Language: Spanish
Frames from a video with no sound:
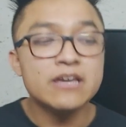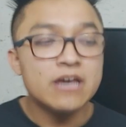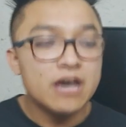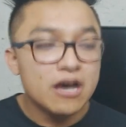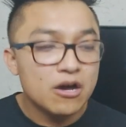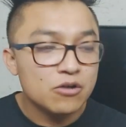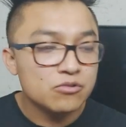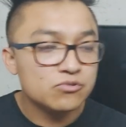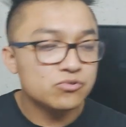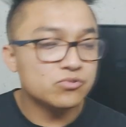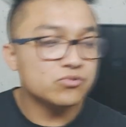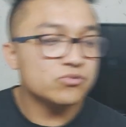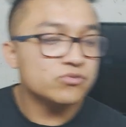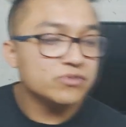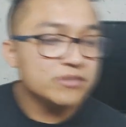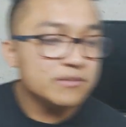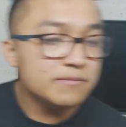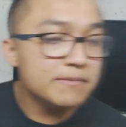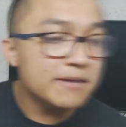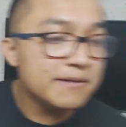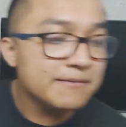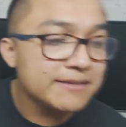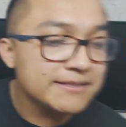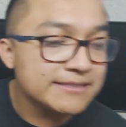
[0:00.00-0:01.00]

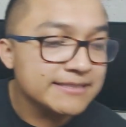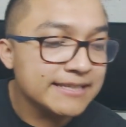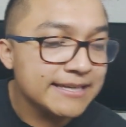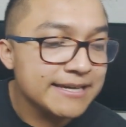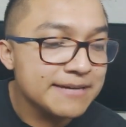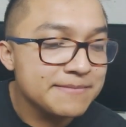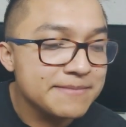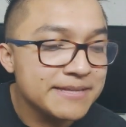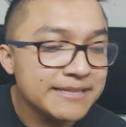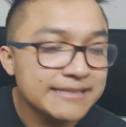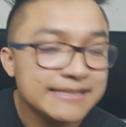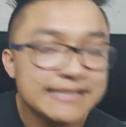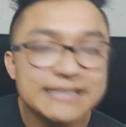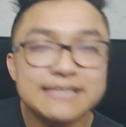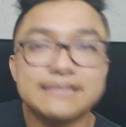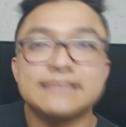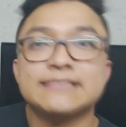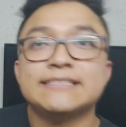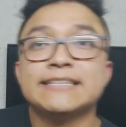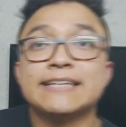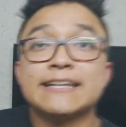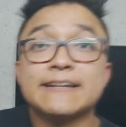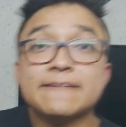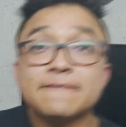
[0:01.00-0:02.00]
Autoestima básicamente
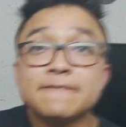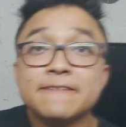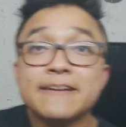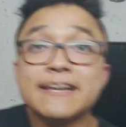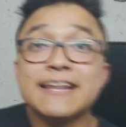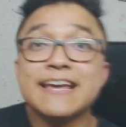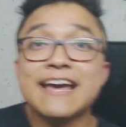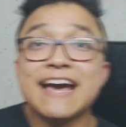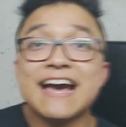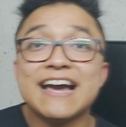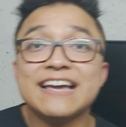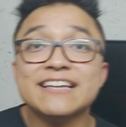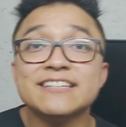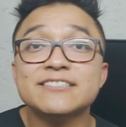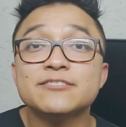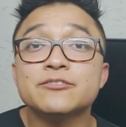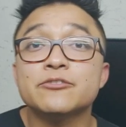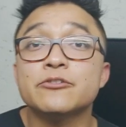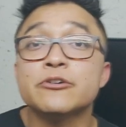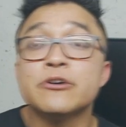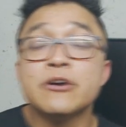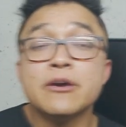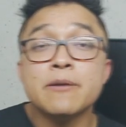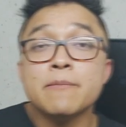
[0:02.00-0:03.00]
se refiere a
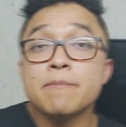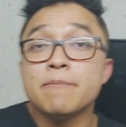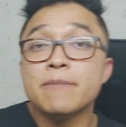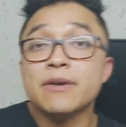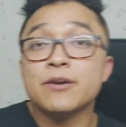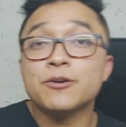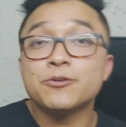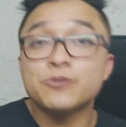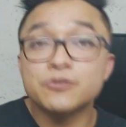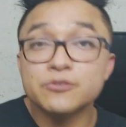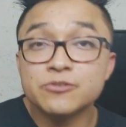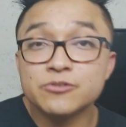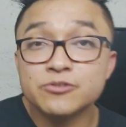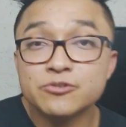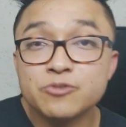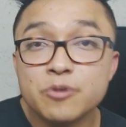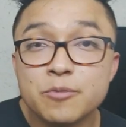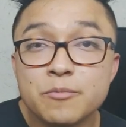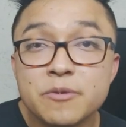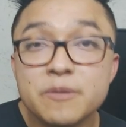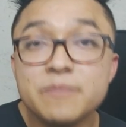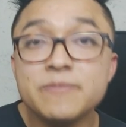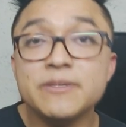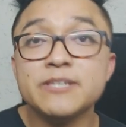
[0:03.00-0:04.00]
eso. Me conozco a
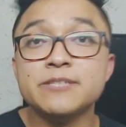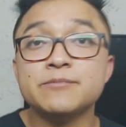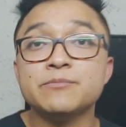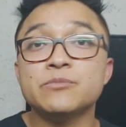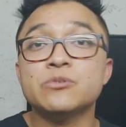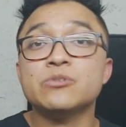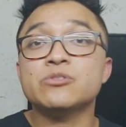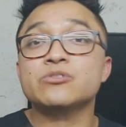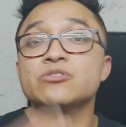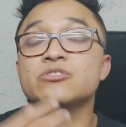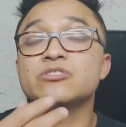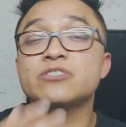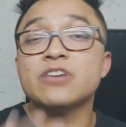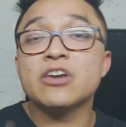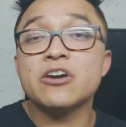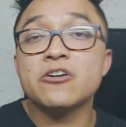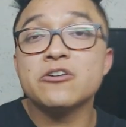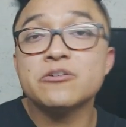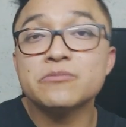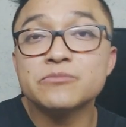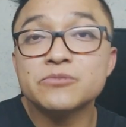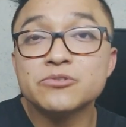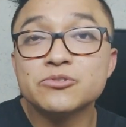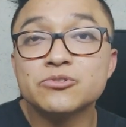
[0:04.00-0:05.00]
mí mismo, sé
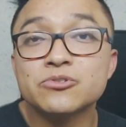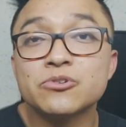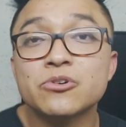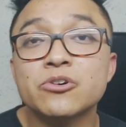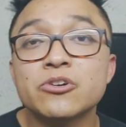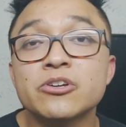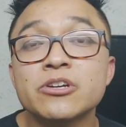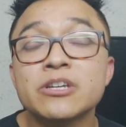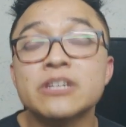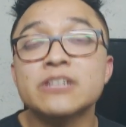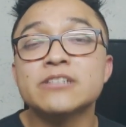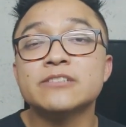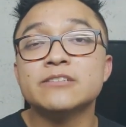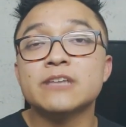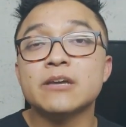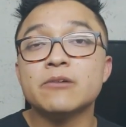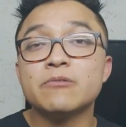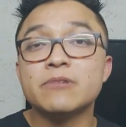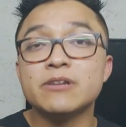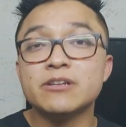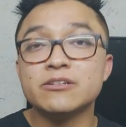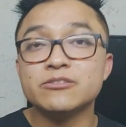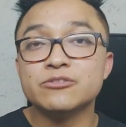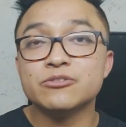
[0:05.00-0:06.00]
cómo soy, sé
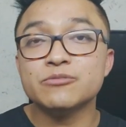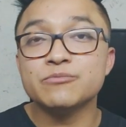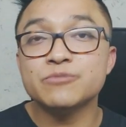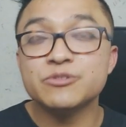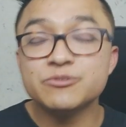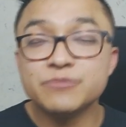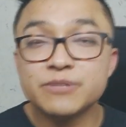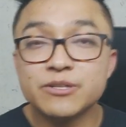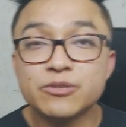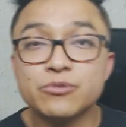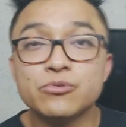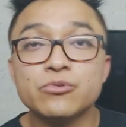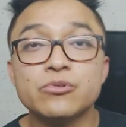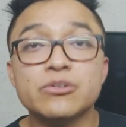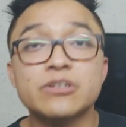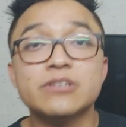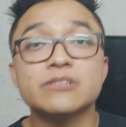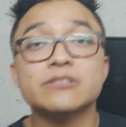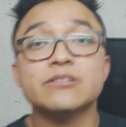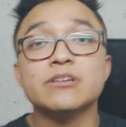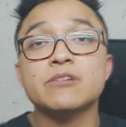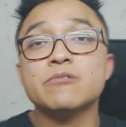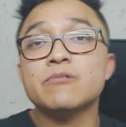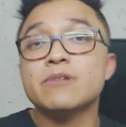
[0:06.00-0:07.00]
cuáles son mis
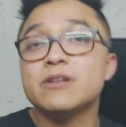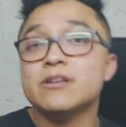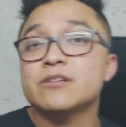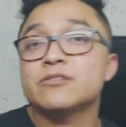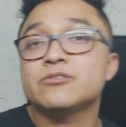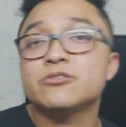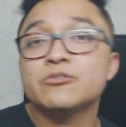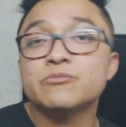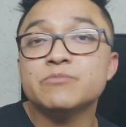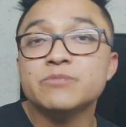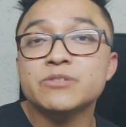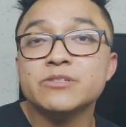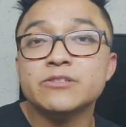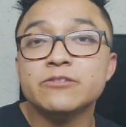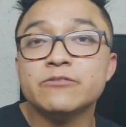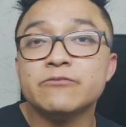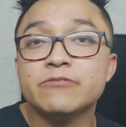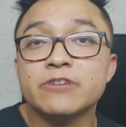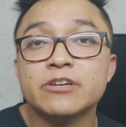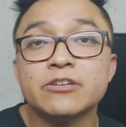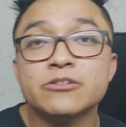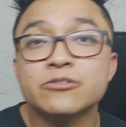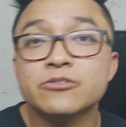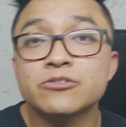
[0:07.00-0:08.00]
virtudes, sé cuáles son mis
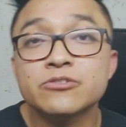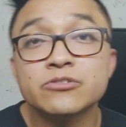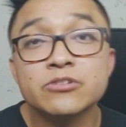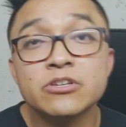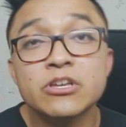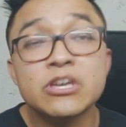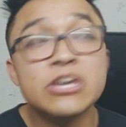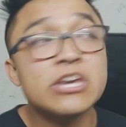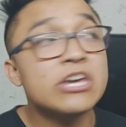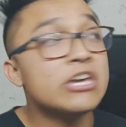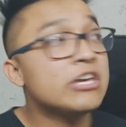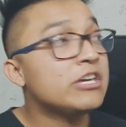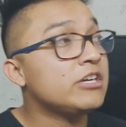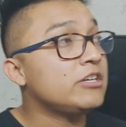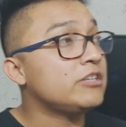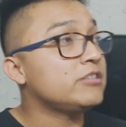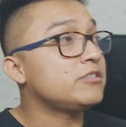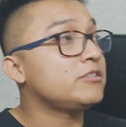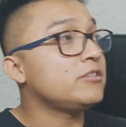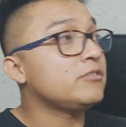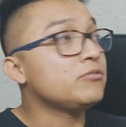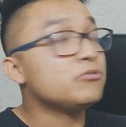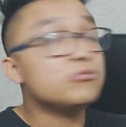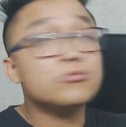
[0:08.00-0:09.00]
defectos y
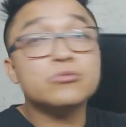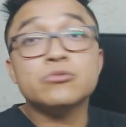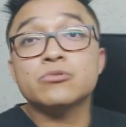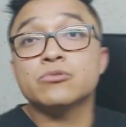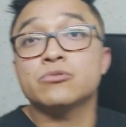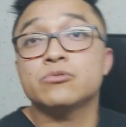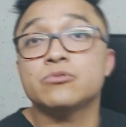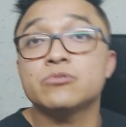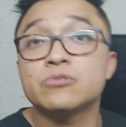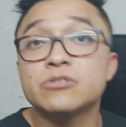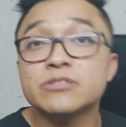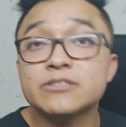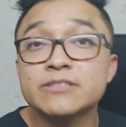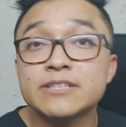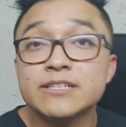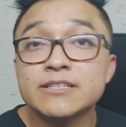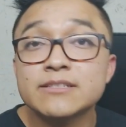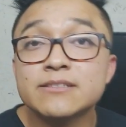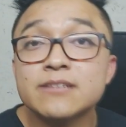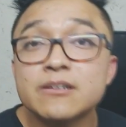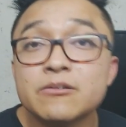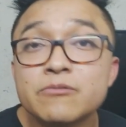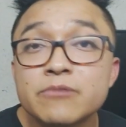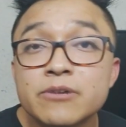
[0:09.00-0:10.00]
si tú no
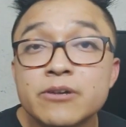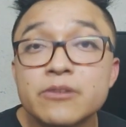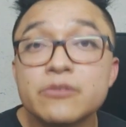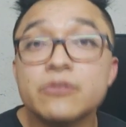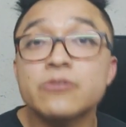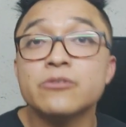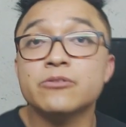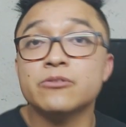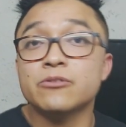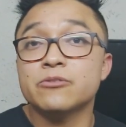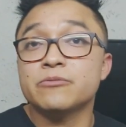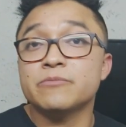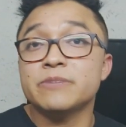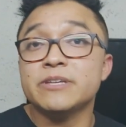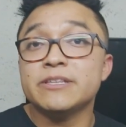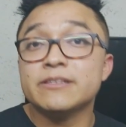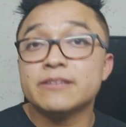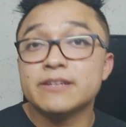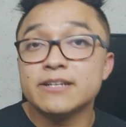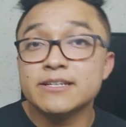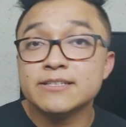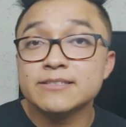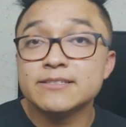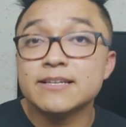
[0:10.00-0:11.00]
estás de acuerdo, no me
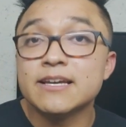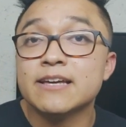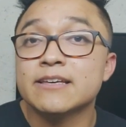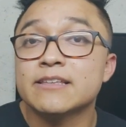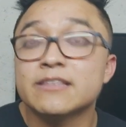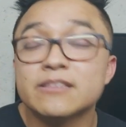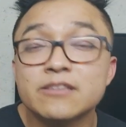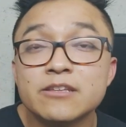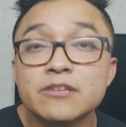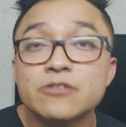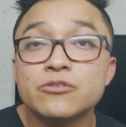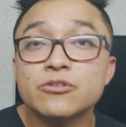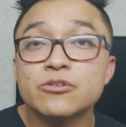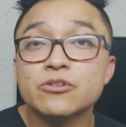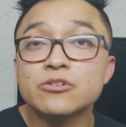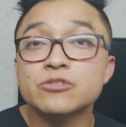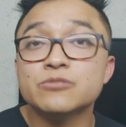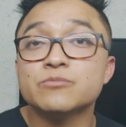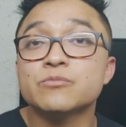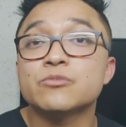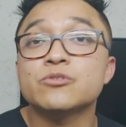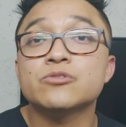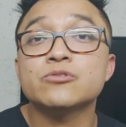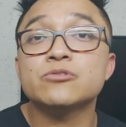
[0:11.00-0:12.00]
interesa. De todos
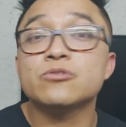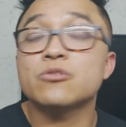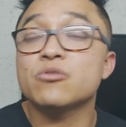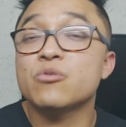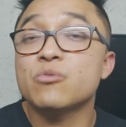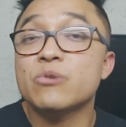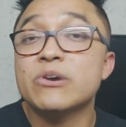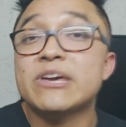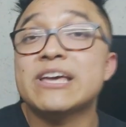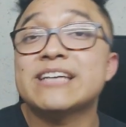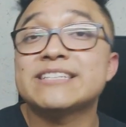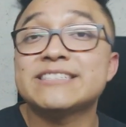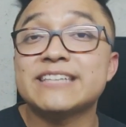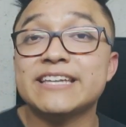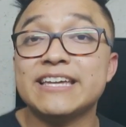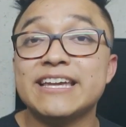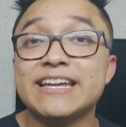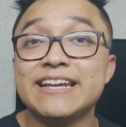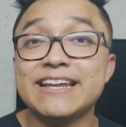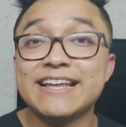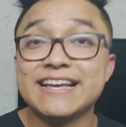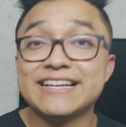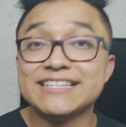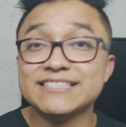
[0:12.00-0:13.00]
modos, lo voy a
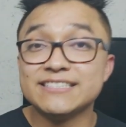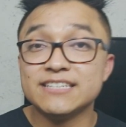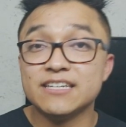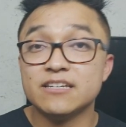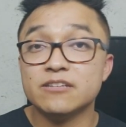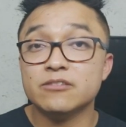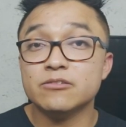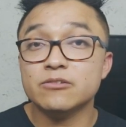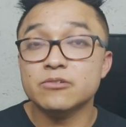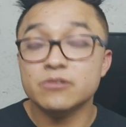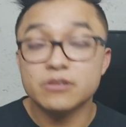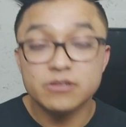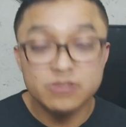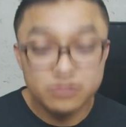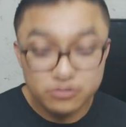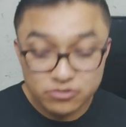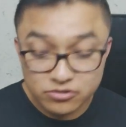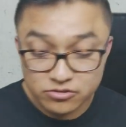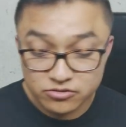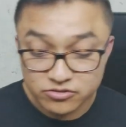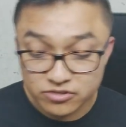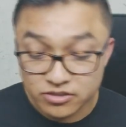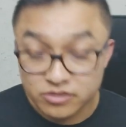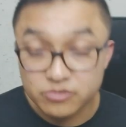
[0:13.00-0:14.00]
seguir haciendo.
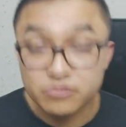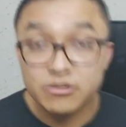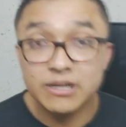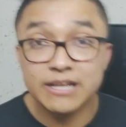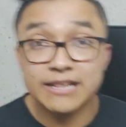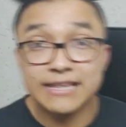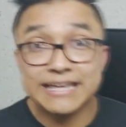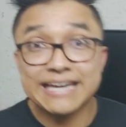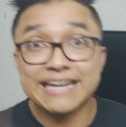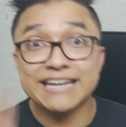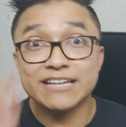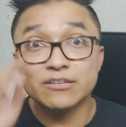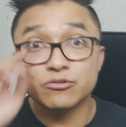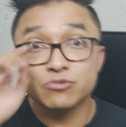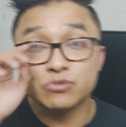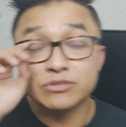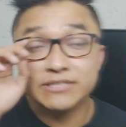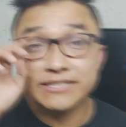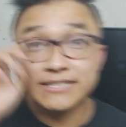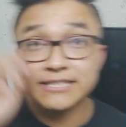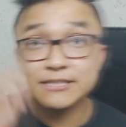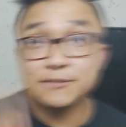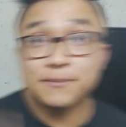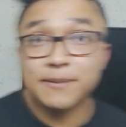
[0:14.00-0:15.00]
Entonces, el día que tú
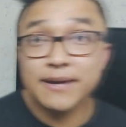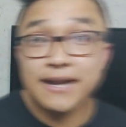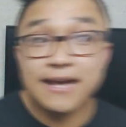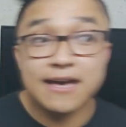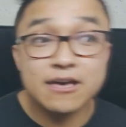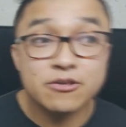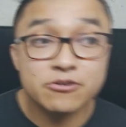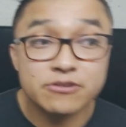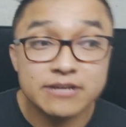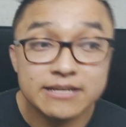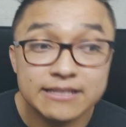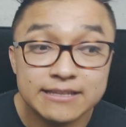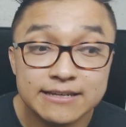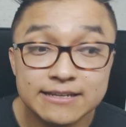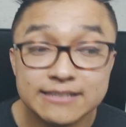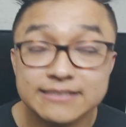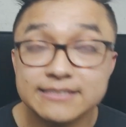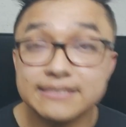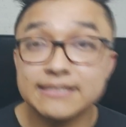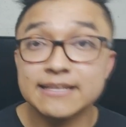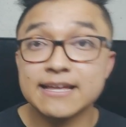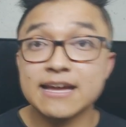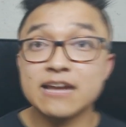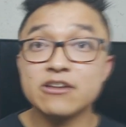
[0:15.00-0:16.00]
estés parado en el
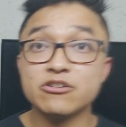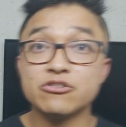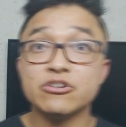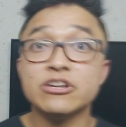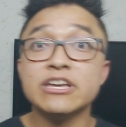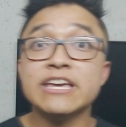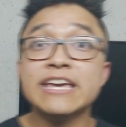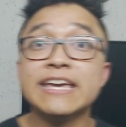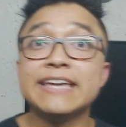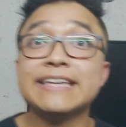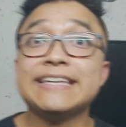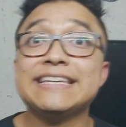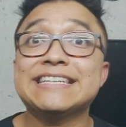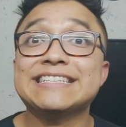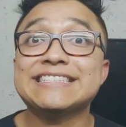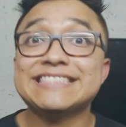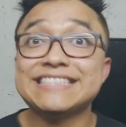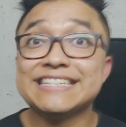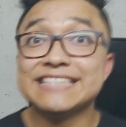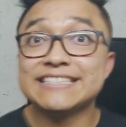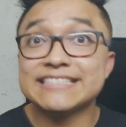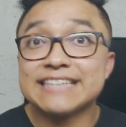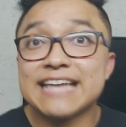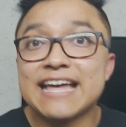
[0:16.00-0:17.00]
escenario y
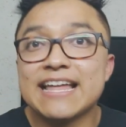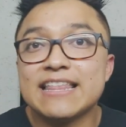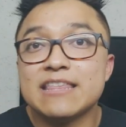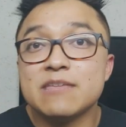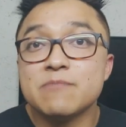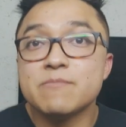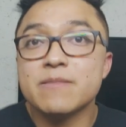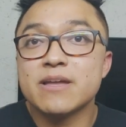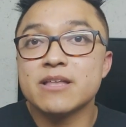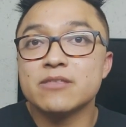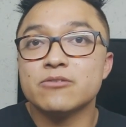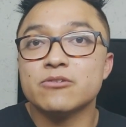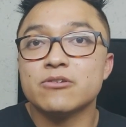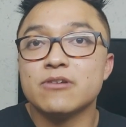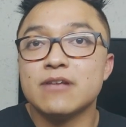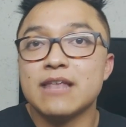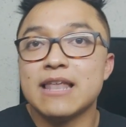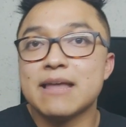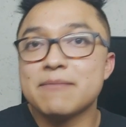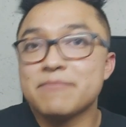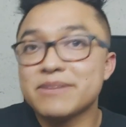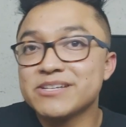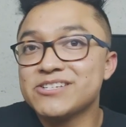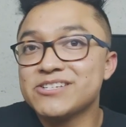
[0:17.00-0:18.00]
estés animando la